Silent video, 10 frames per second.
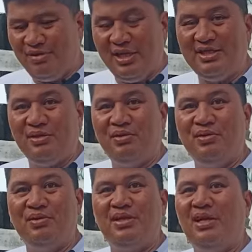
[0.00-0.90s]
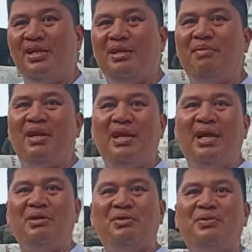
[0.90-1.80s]
hindi sa tulong niya, hindi
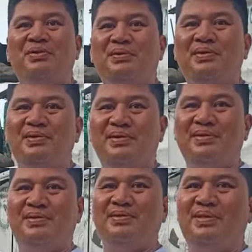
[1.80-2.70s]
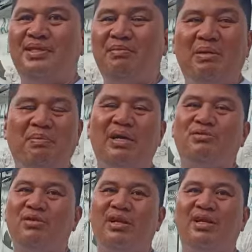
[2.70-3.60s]
mananalo to. O, oh, kasi may
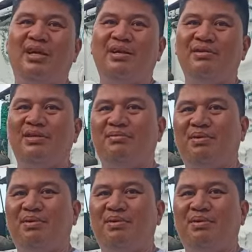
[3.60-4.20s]
pasok talaga ako eh.